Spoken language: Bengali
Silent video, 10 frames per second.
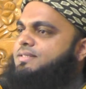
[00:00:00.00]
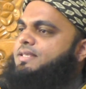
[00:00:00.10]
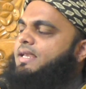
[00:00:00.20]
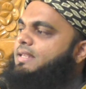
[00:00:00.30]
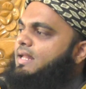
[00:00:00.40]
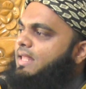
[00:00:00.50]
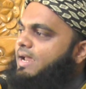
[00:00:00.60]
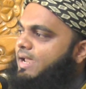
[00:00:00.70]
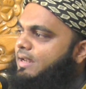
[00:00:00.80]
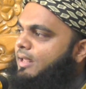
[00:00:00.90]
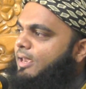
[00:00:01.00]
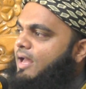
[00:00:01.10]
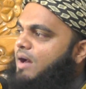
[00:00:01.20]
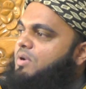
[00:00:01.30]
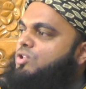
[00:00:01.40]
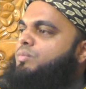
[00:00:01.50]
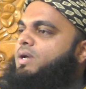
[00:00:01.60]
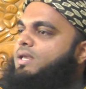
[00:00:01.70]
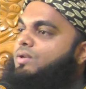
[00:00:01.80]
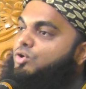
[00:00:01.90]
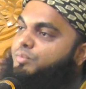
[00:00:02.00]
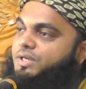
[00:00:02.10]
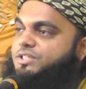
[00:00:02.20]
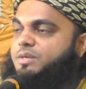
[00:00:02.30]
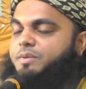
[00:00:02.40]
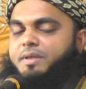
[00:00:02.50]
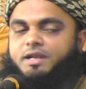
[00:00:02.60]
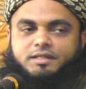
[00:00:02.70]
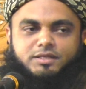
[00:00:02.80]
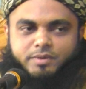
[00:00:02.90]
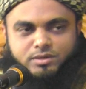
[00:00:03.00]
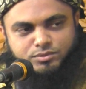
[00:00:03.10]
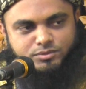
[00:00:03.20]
যেটা দেখাইলে আমরা তোমাকে নবী হিসাবে মেনে নিতে পারো